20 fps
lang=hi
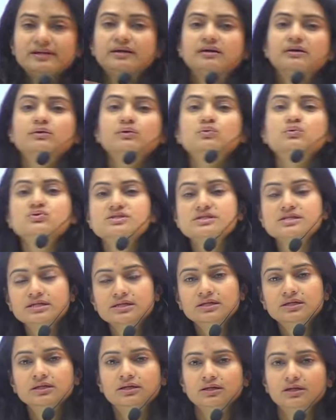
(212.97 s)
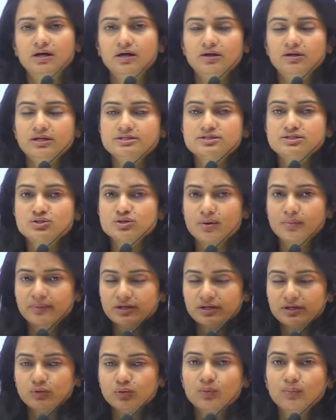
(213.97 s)
क्लोजिंग और
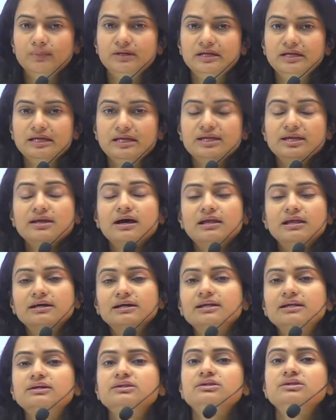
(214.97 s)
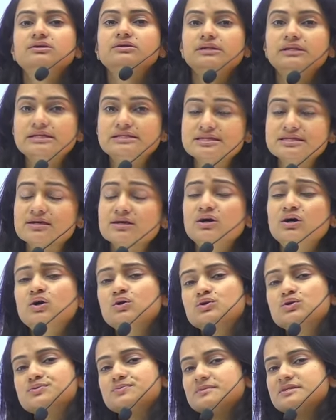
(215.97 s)
स्टोमेटा ओपनिंग की अलग अलग थ्योरीज हैं
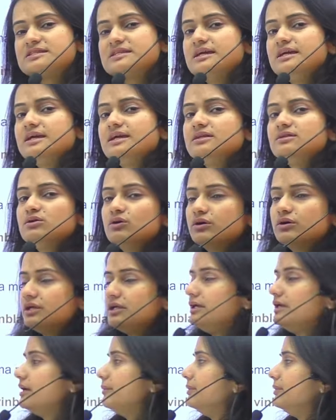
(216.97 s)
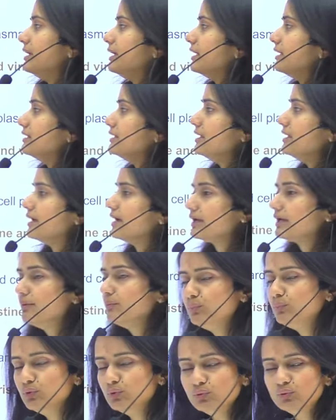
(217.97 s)
उसमें से एक थ्योरी ये भी कहती है कि
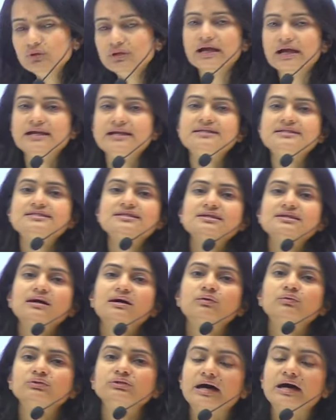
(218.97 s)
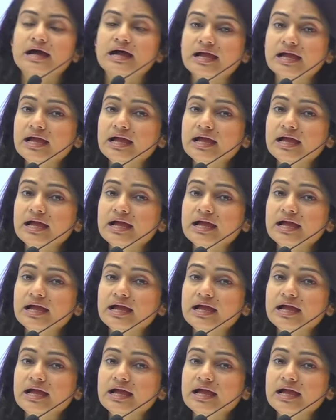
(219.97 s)
ब्लू लाइट से क्या होता है